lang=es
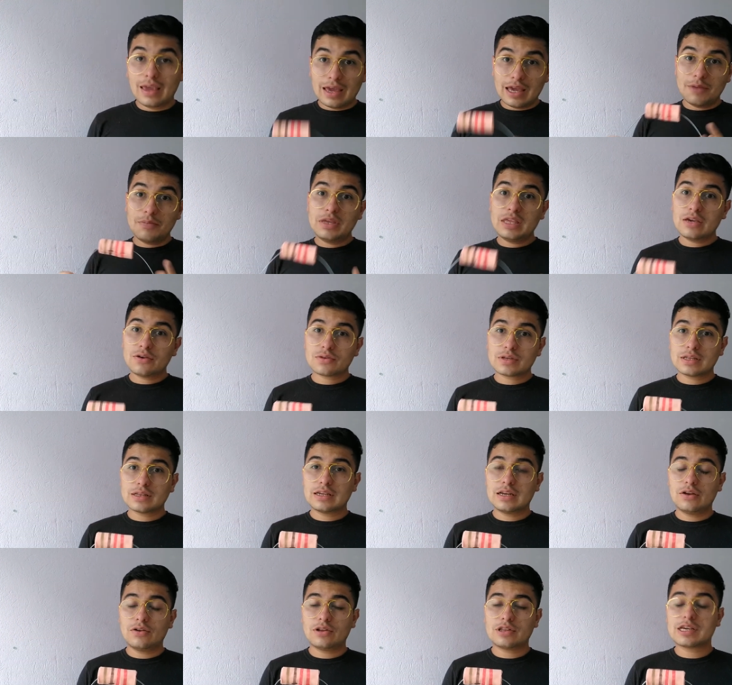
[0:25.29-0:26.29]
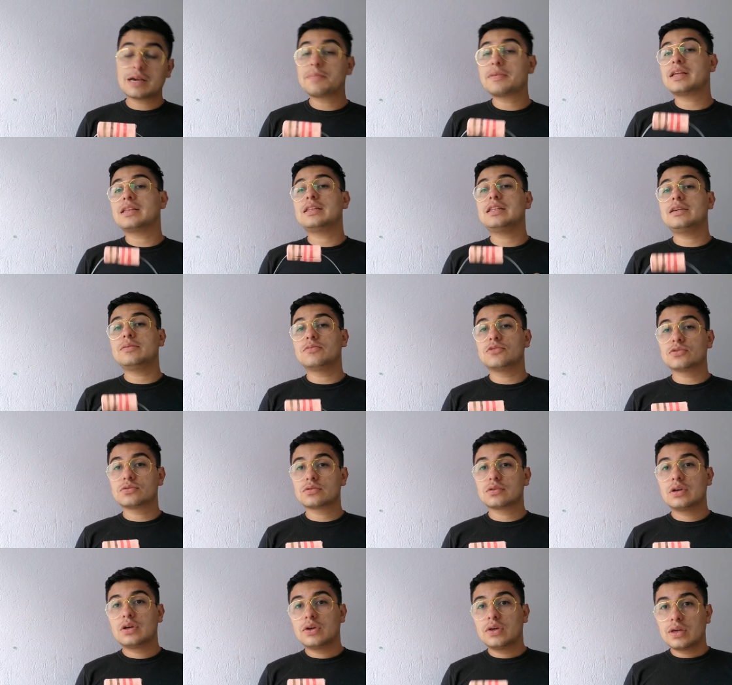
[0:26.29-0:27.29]
En videos anteriores
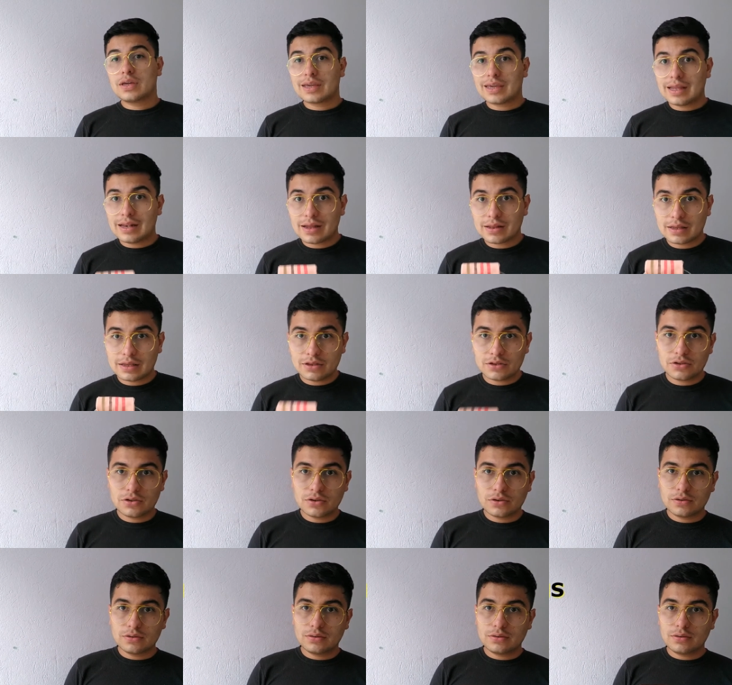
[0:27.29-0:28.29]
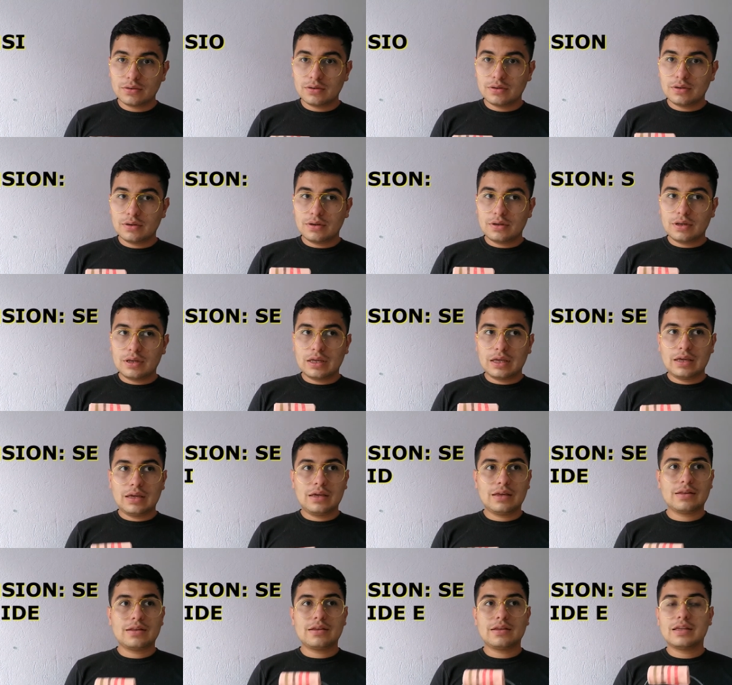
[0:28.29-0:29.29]
aprendimos que la tensión
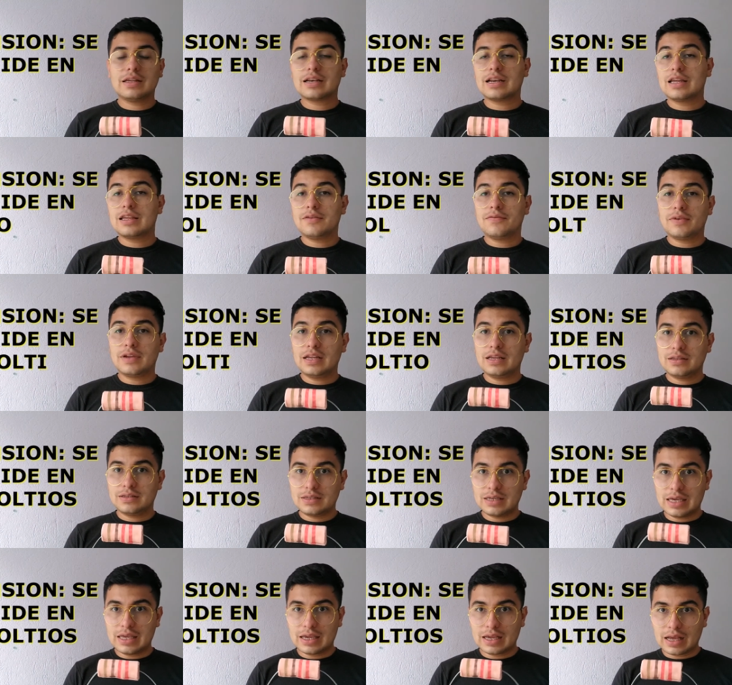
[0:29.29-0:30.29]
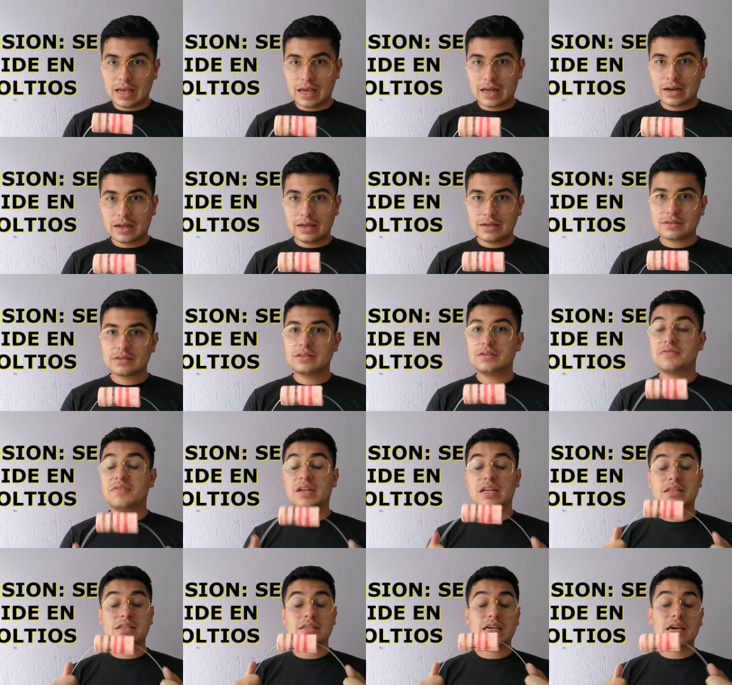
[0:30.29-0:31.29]
es decir, la diferencia de cargas,
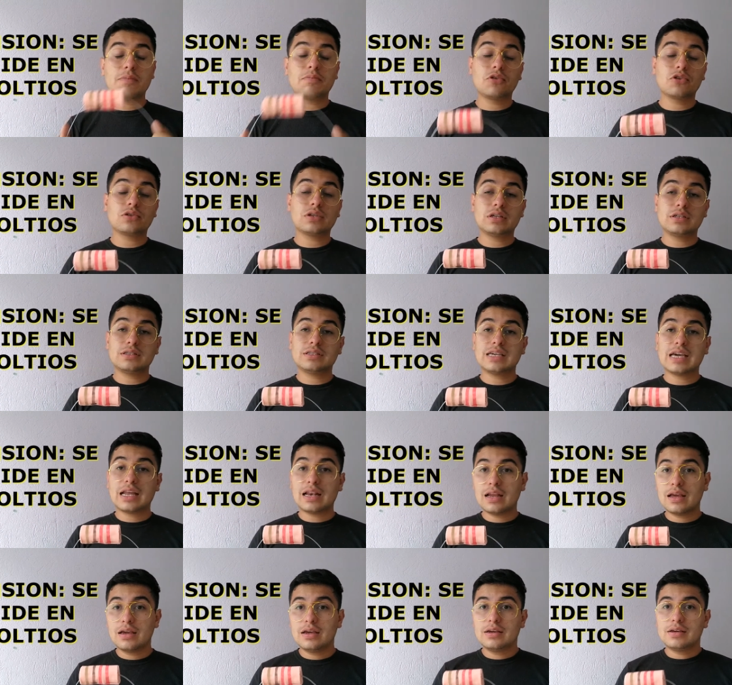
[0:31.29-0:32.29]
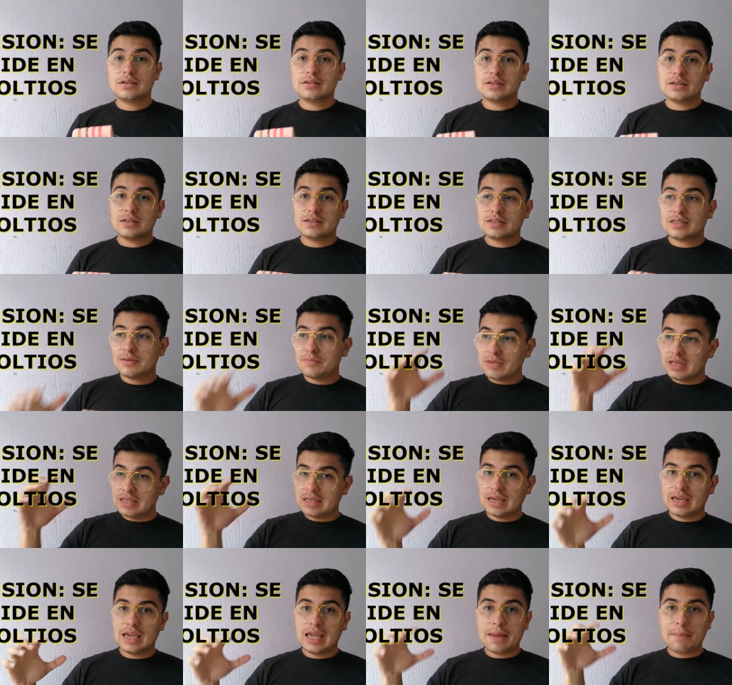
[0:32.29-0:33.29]
diferencia de potencial, se
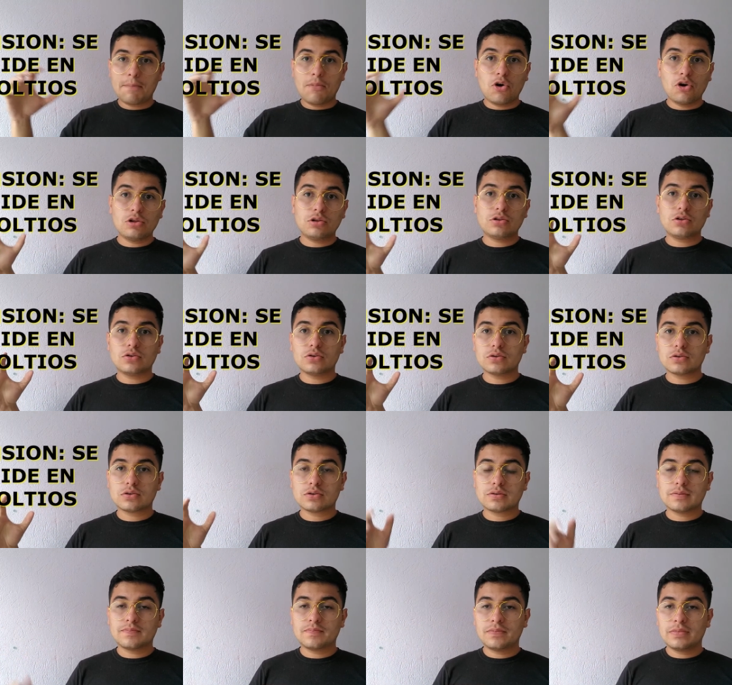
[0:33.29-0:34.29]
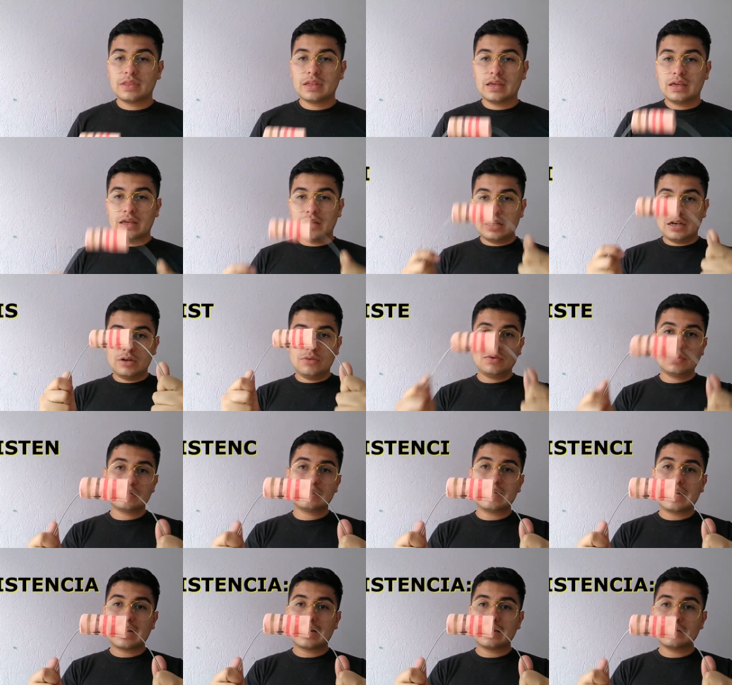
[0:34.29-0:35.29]
mide en voltios.
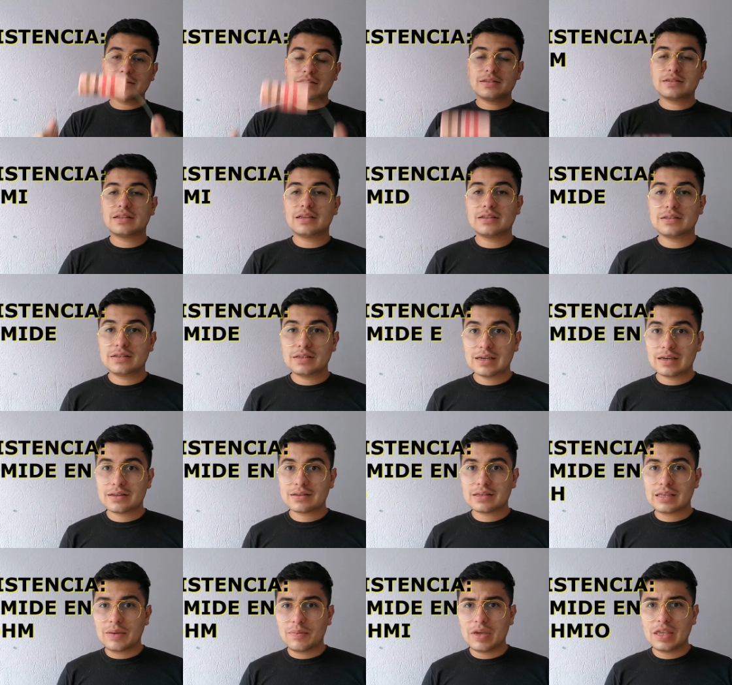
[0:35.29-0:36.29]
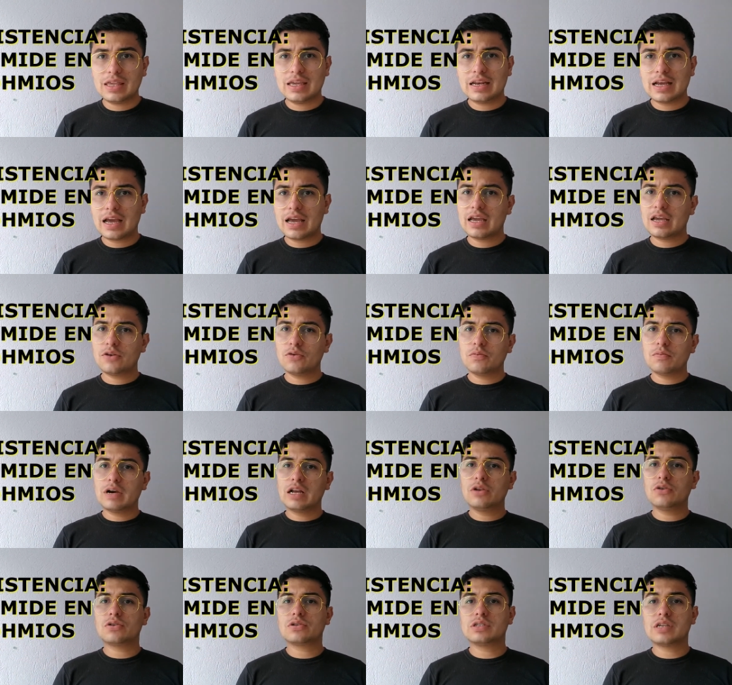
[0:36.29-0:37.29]
Nuestra resistencia se medirá en un
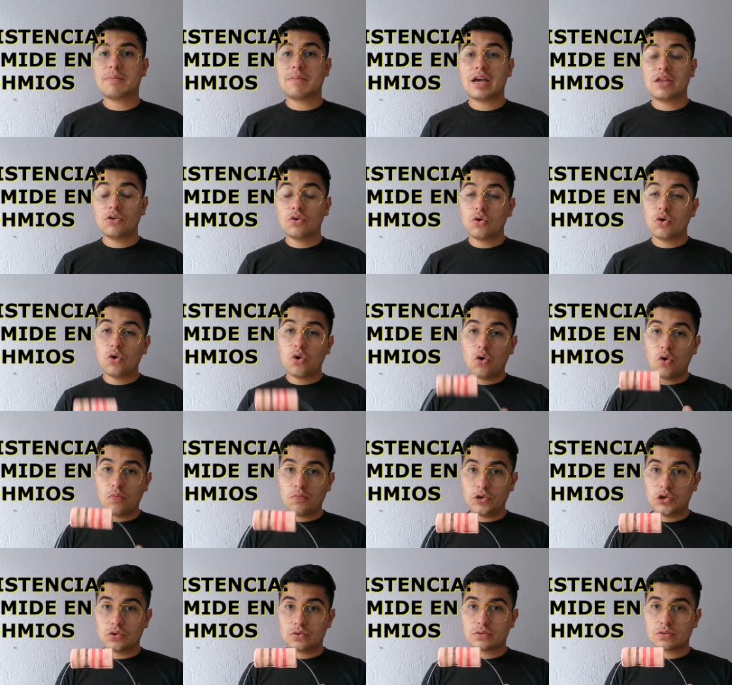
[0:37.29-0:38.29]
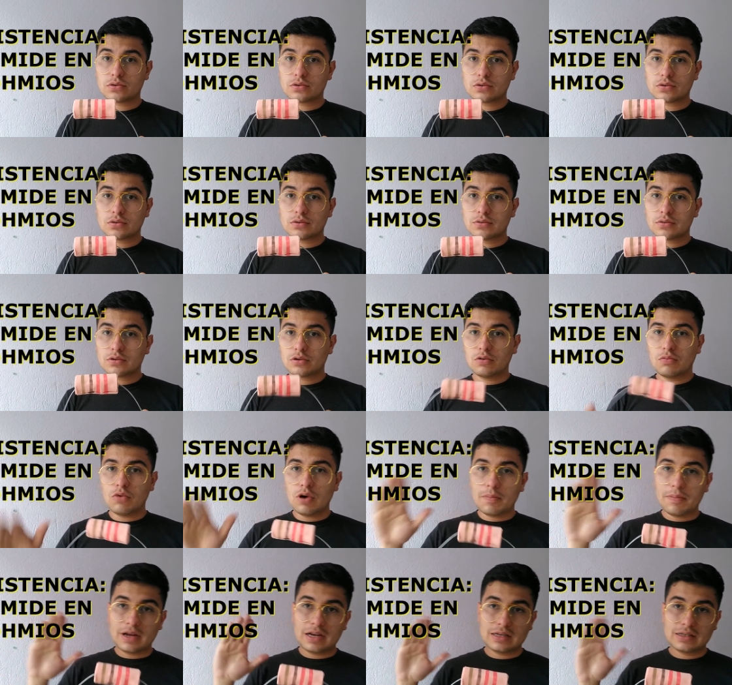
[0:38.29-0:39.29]
valor llamado ohmios, como
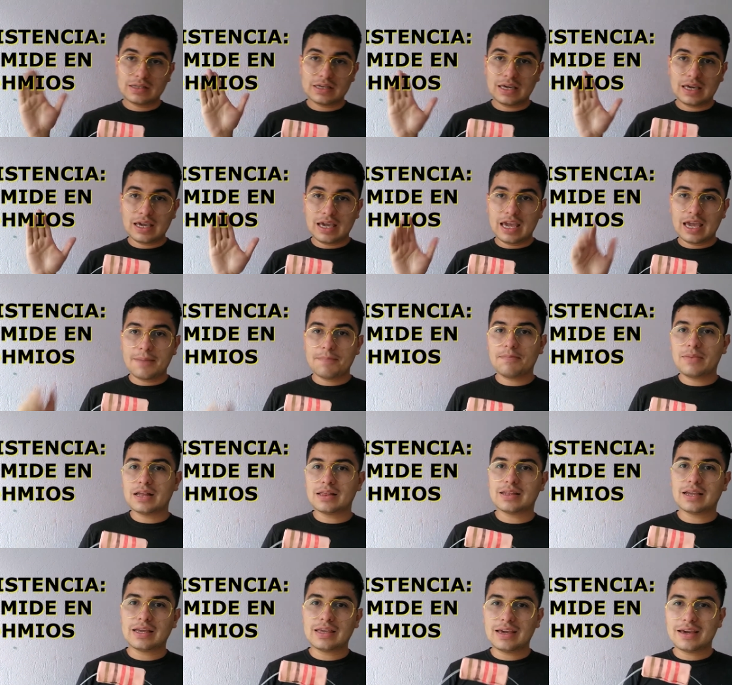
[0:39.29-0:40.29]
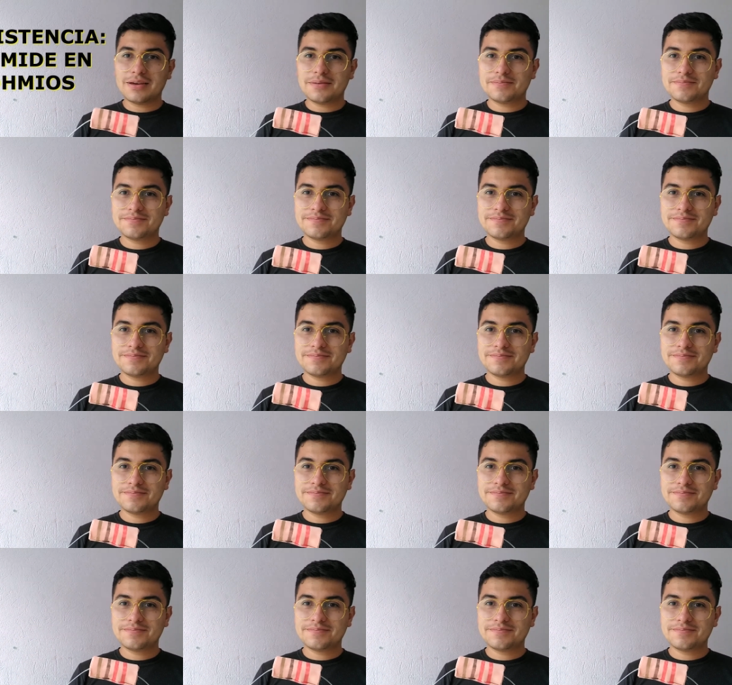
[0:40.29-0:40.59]
aparece en pantalla.